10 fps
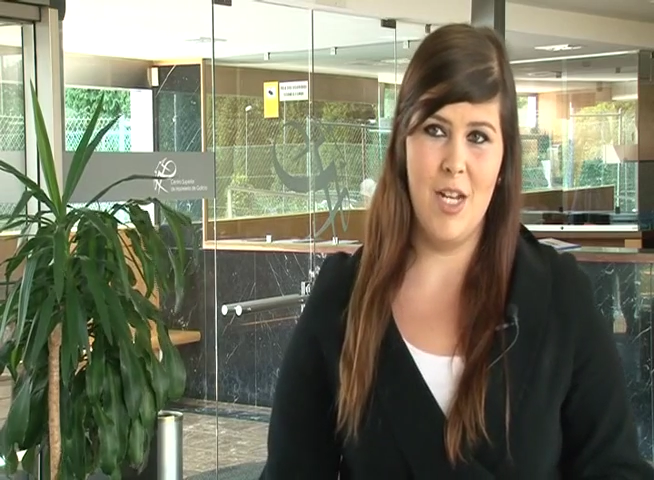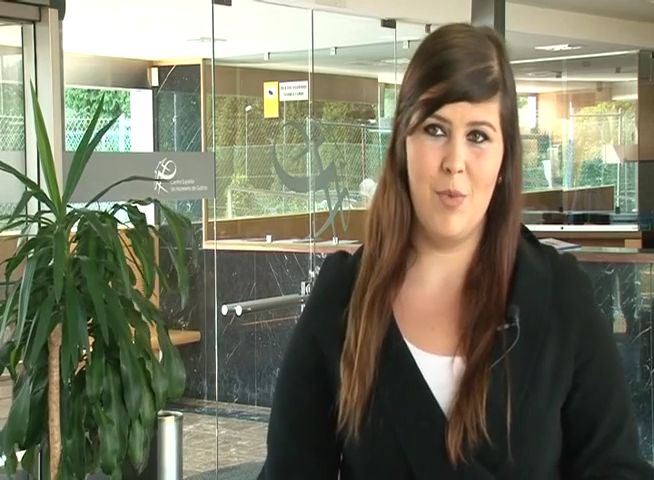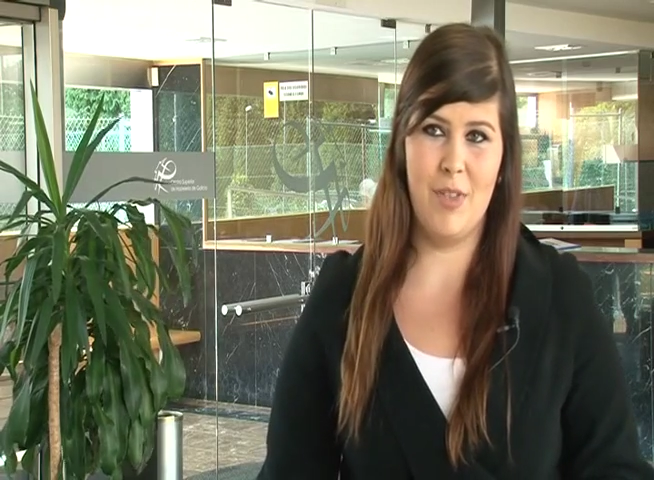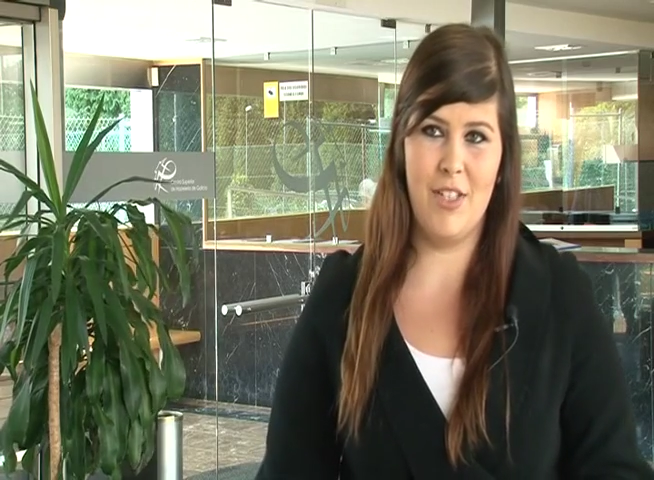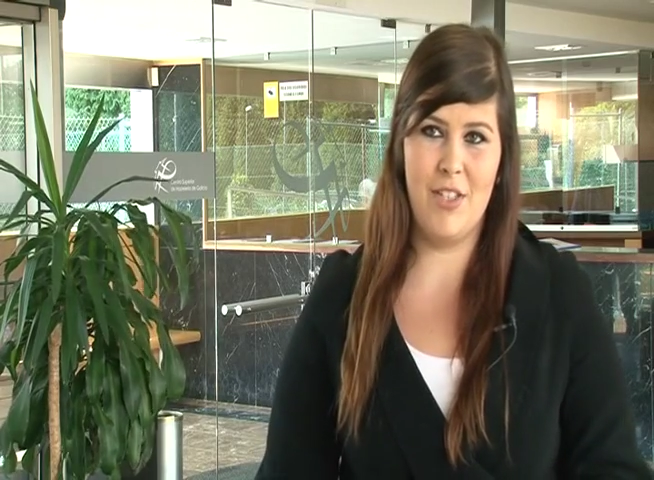
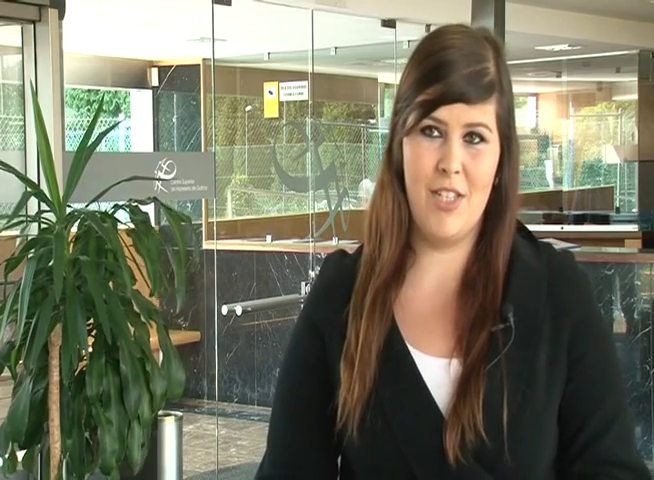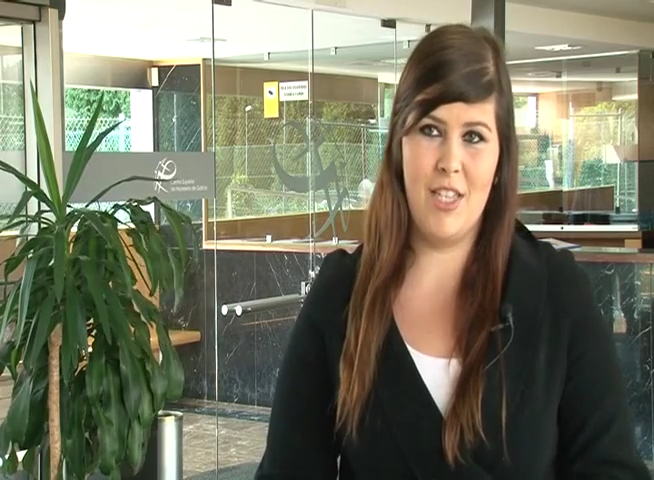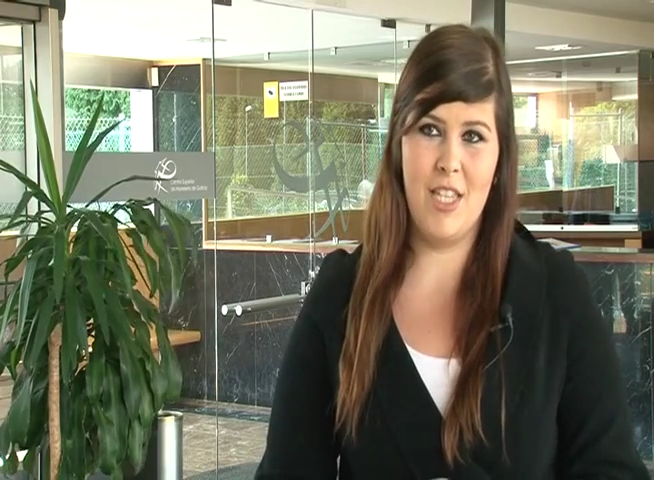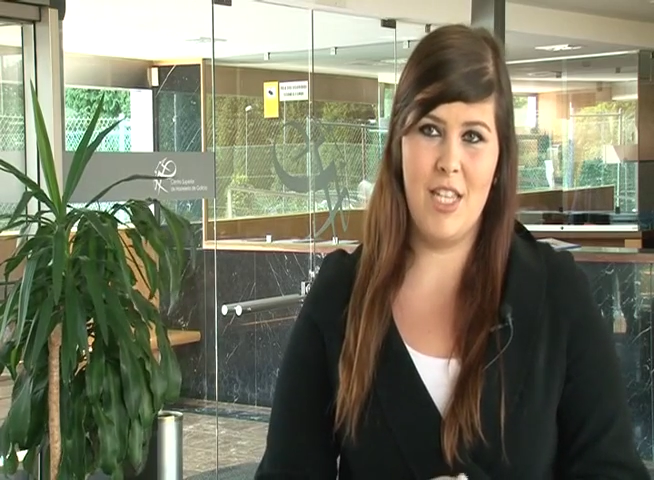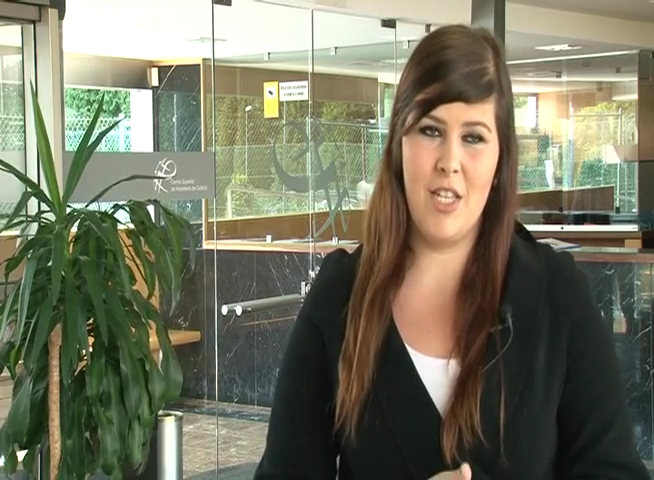portanto
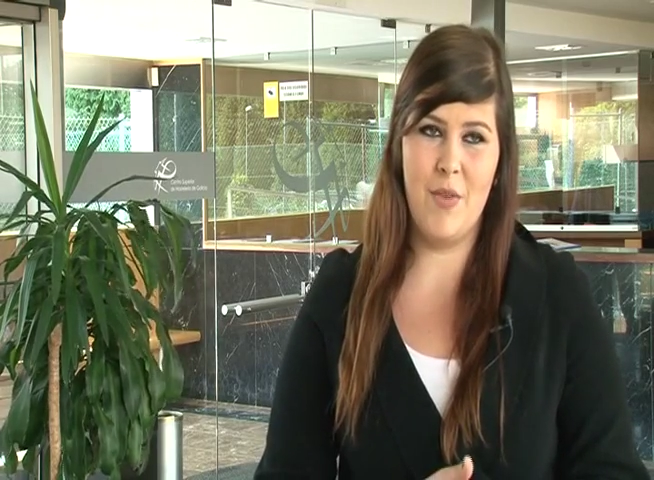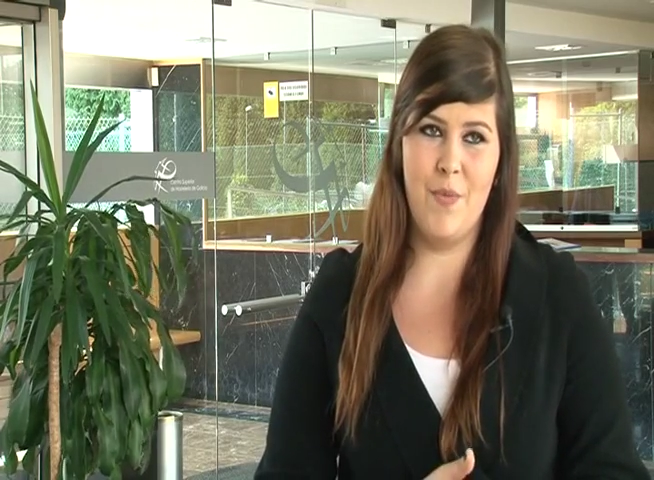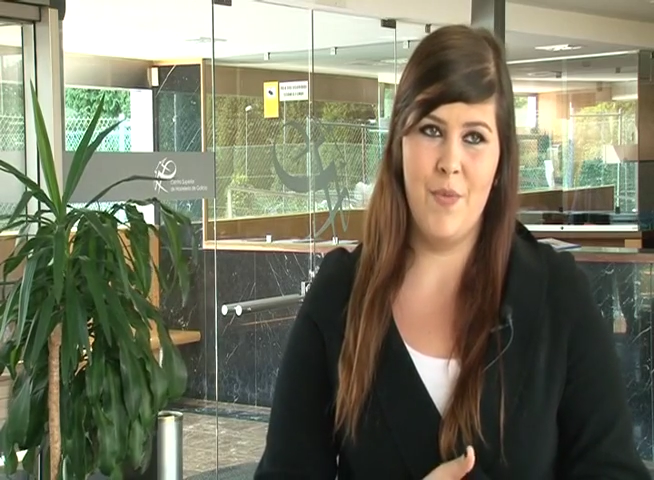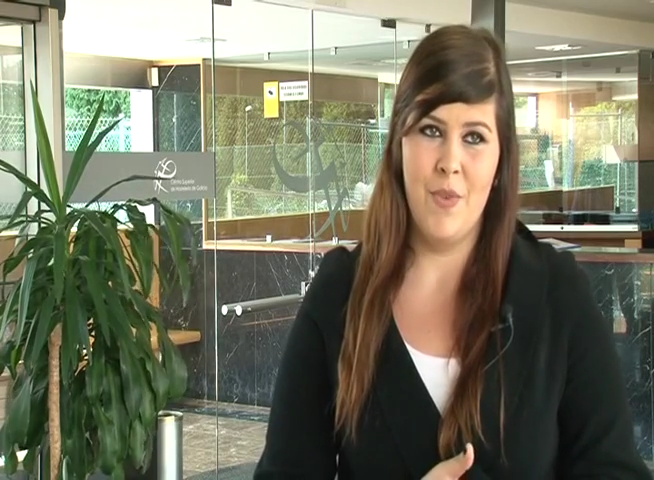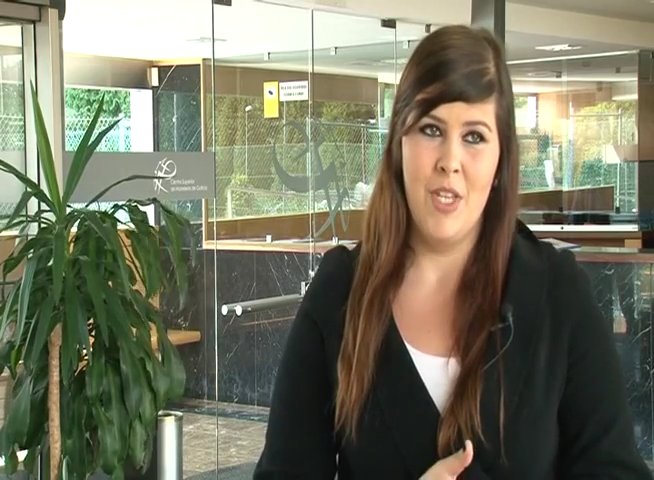
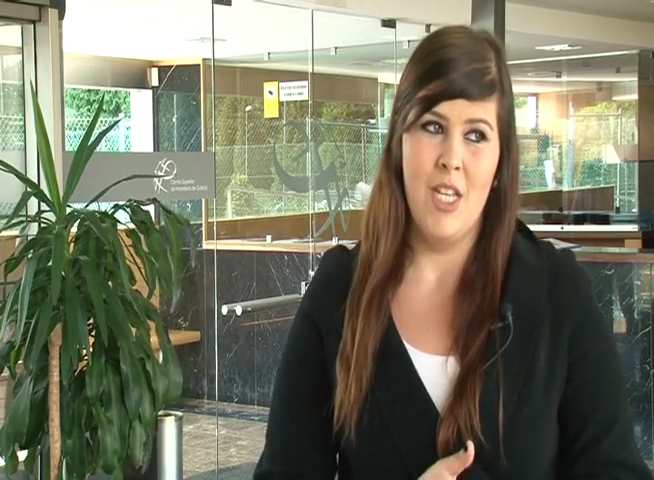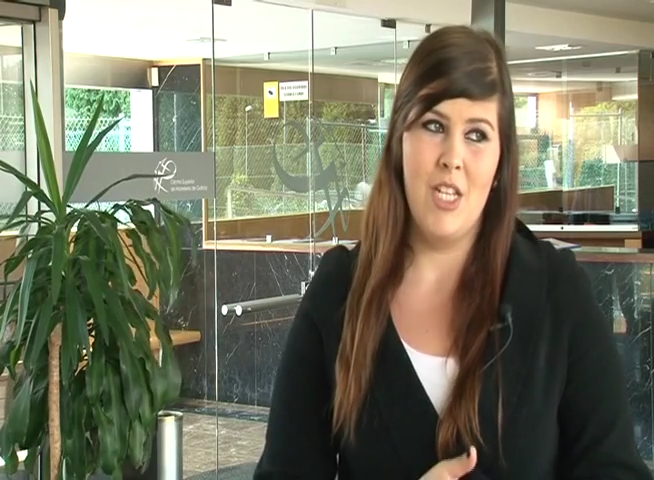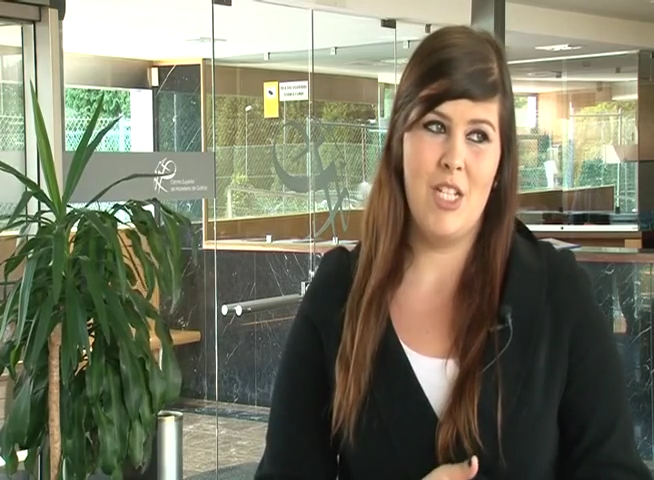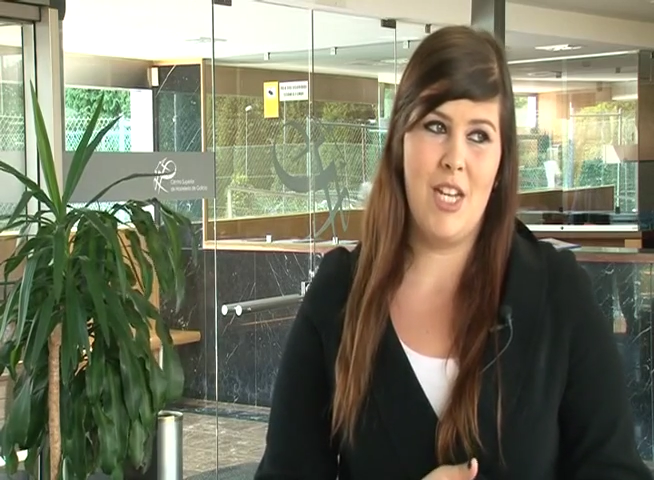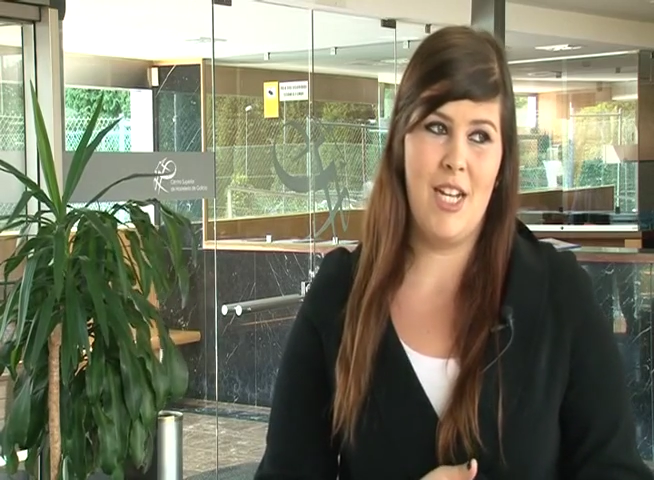decidi
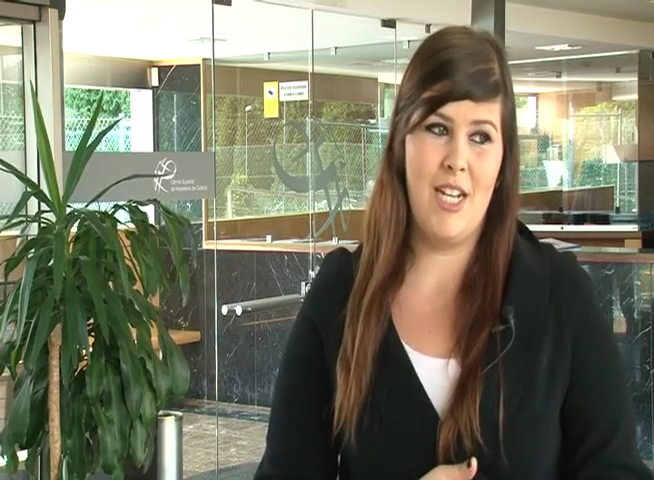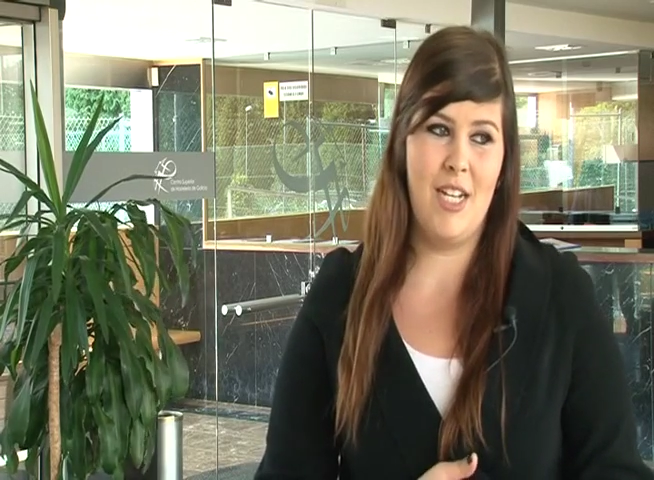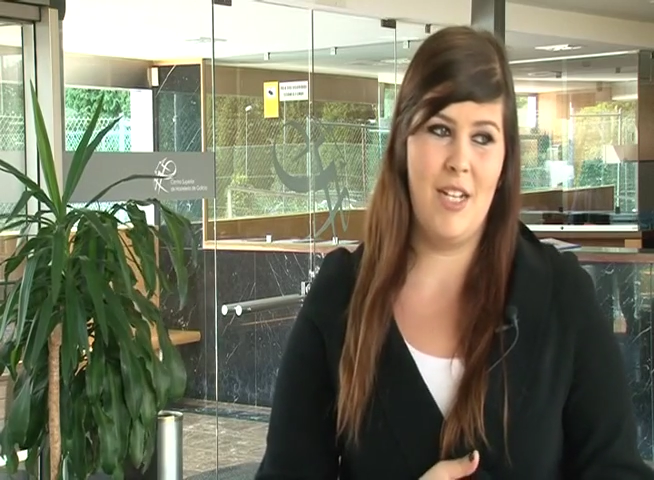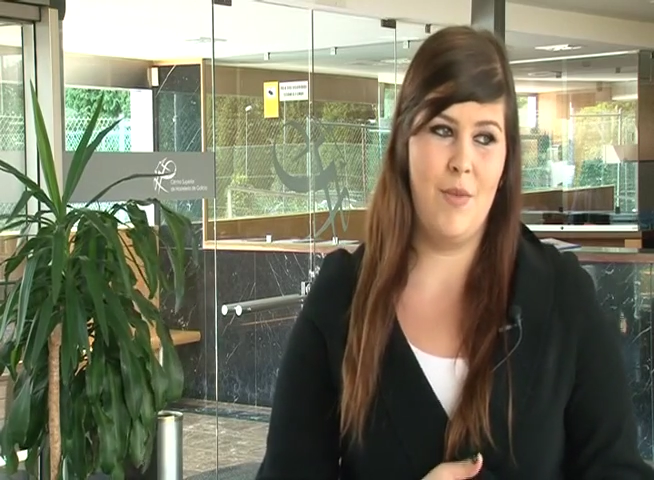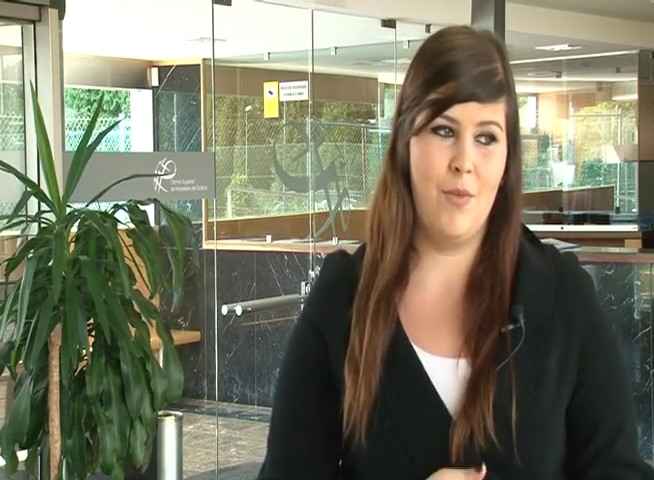
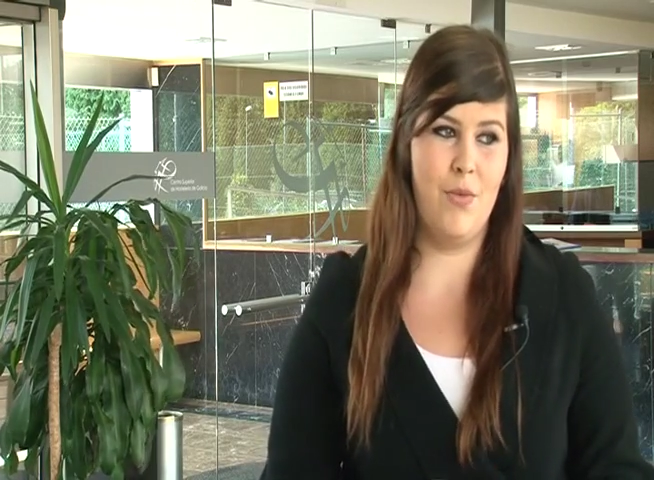já